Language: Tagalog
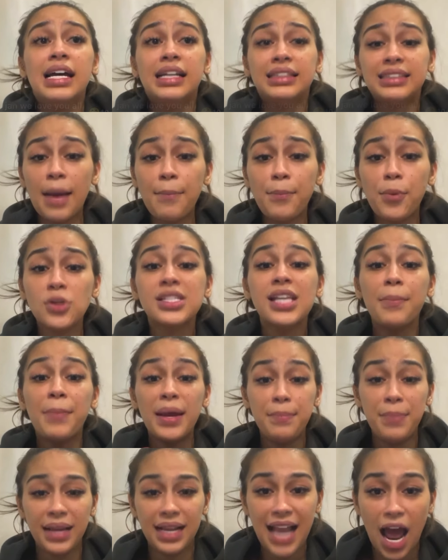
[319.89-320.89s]
Tapos
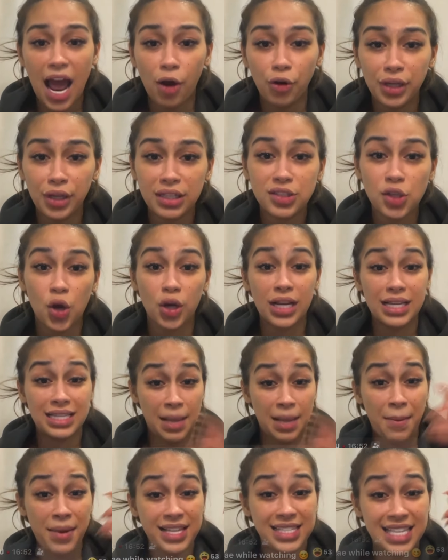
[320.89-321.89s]
sabay bigla ako nag-sorry,
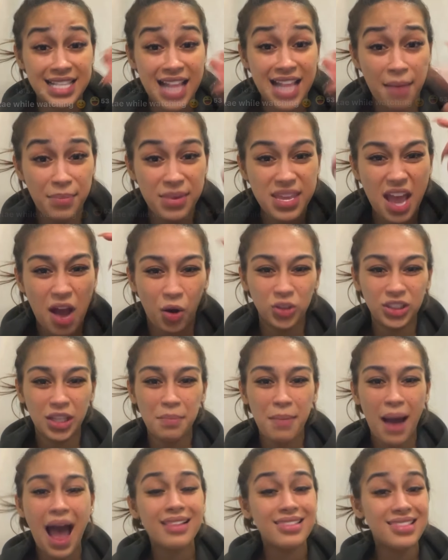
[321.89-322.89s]
sabay sinabi niya, o oh,
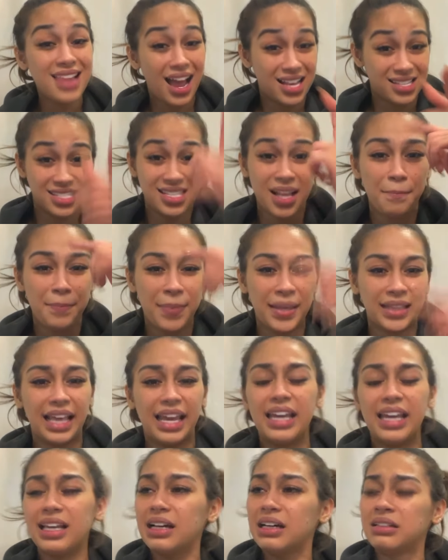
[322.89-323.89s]
di ba ang lakas ng
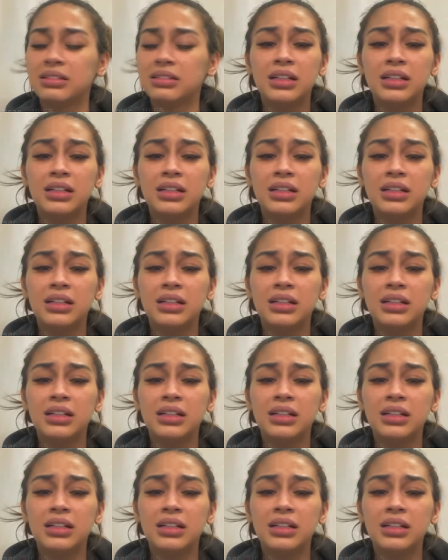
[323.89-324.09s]
pitik?